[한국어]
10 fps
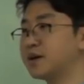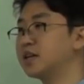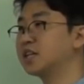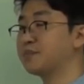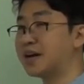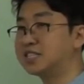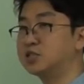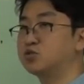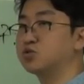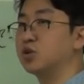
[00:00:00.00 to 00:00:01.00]
많이 하는 게
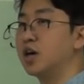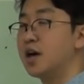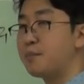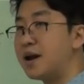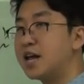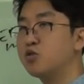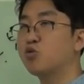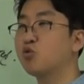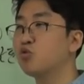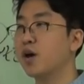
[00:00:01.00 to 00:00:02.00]
말실수,
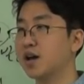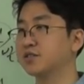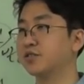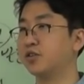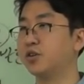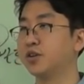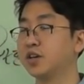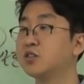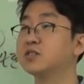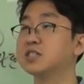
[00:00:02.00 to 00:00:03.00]
말해놓고 후회하는 거,
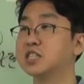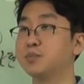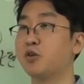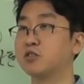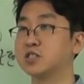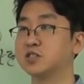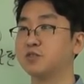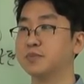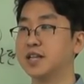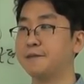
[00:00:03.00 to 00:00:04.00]
이런 일들이 벌어지는
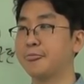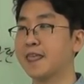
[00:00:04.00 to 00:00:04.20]
겁니다.